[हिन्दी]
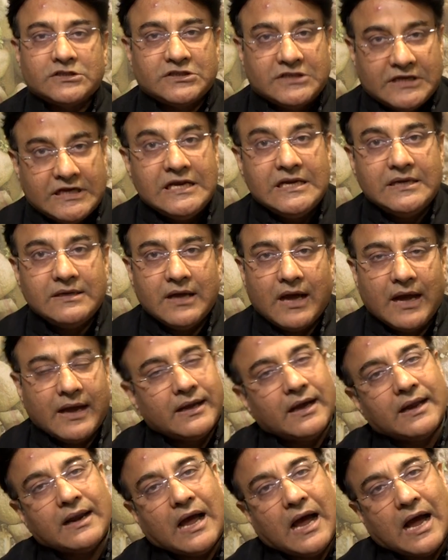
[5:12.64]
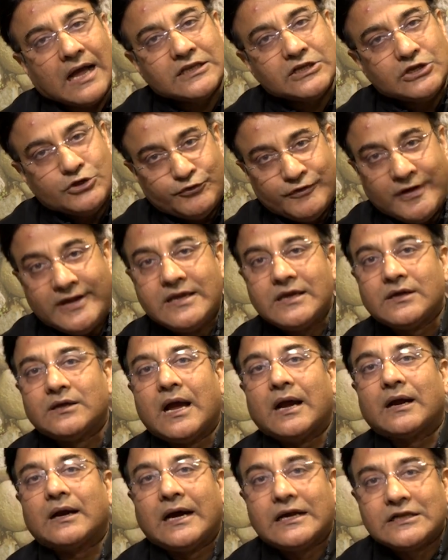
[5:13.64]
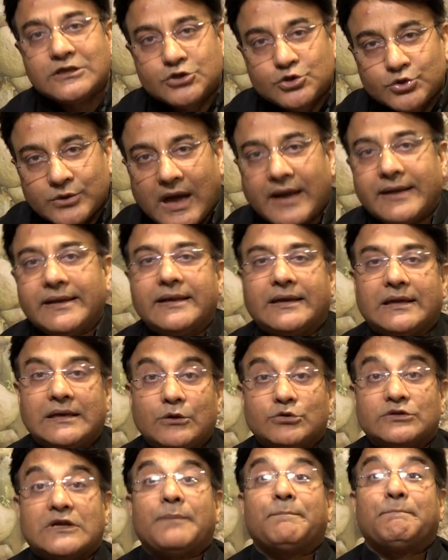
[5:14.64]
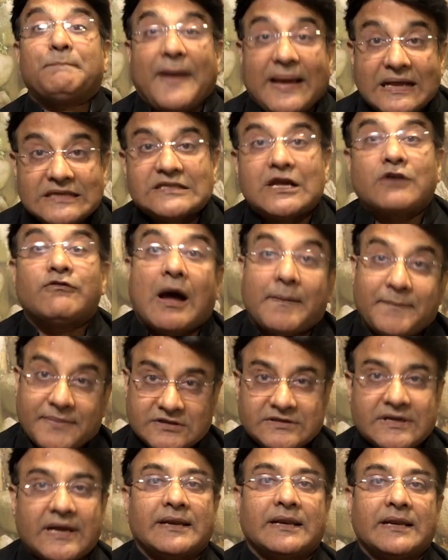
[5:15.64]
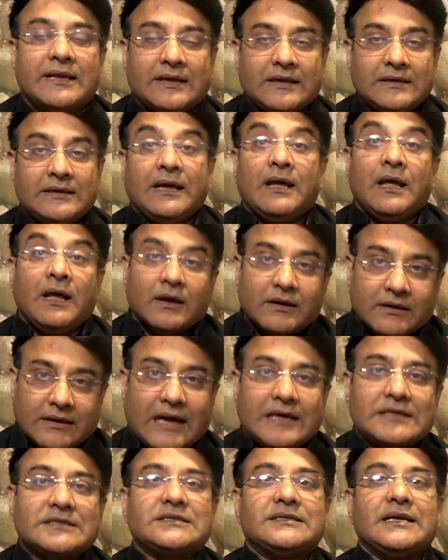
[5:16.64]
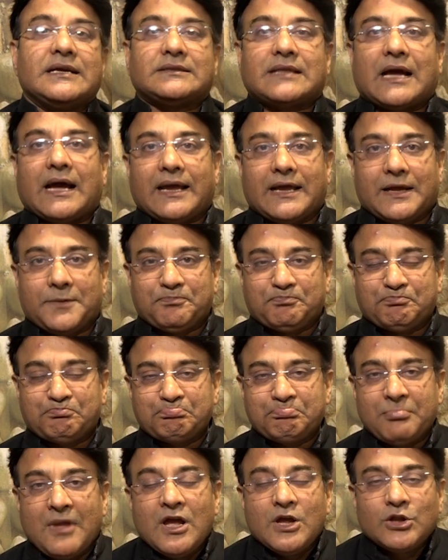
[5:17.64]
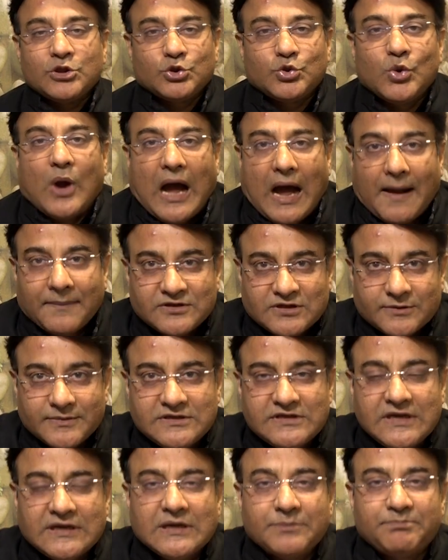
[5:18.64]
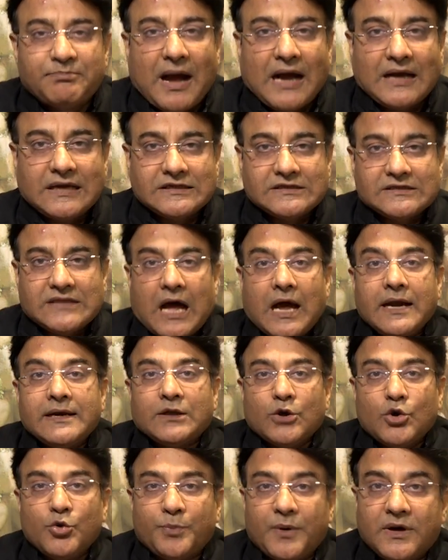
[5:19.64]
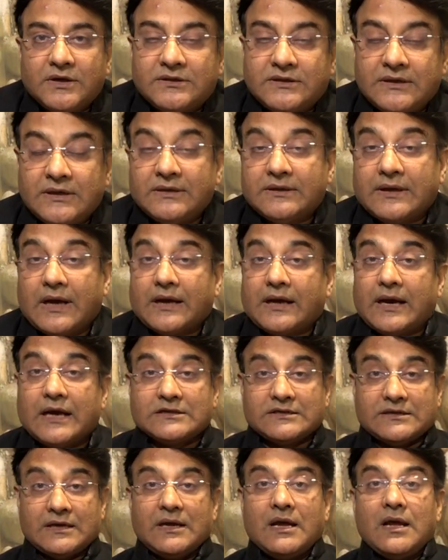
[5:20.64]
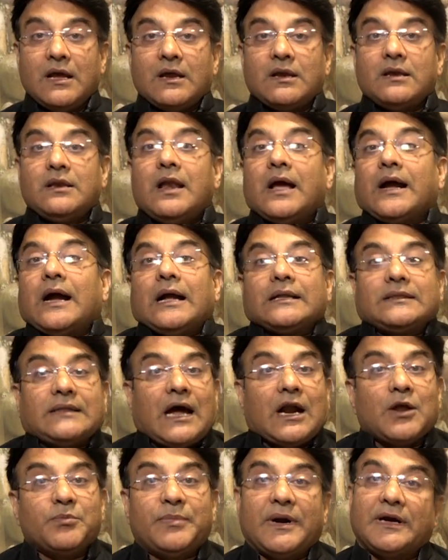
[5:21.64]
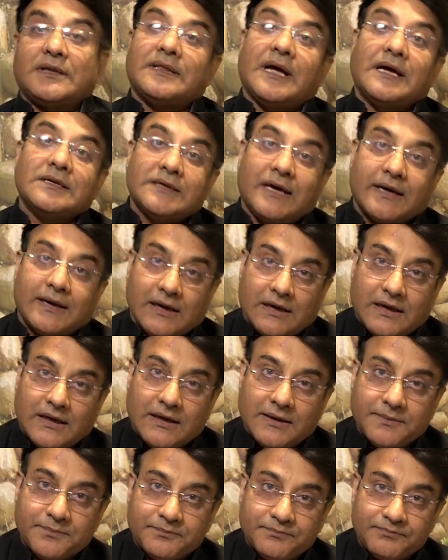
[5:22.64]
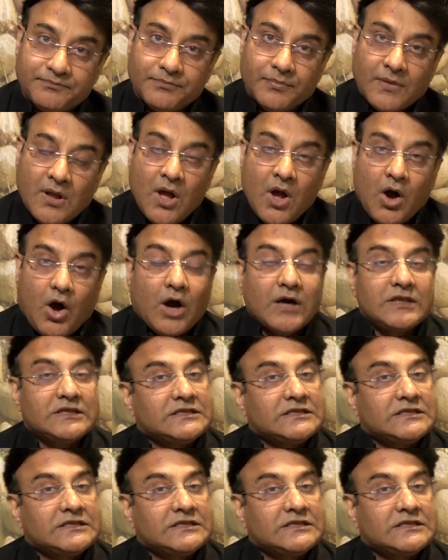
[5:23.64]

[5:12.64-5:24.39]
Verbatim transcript: चीन अगर आज यूएई का कर्ज चुकाने के लिए उसका पैसा वापस करने के लिए कर्ज देता है तो आप समझिए कि पाकिस्तान के ऊपर चीन का कर्ज लगातार बढ़ता जा रहा है और